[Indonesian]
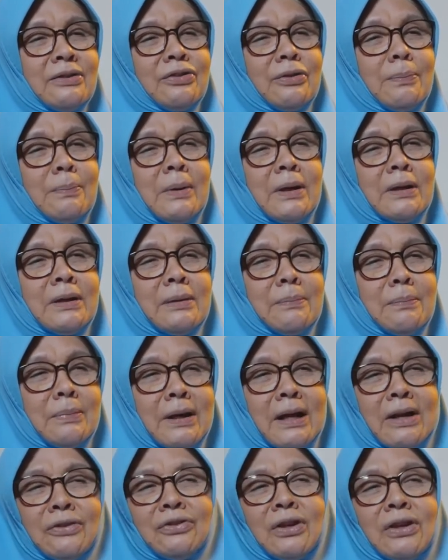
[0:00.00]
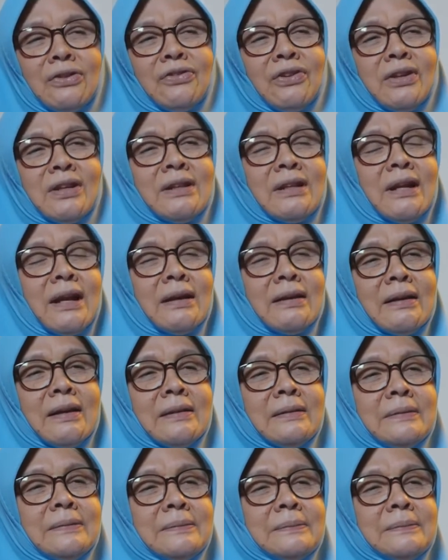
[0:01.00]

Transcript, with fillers: seperti pernah saya ceritakan.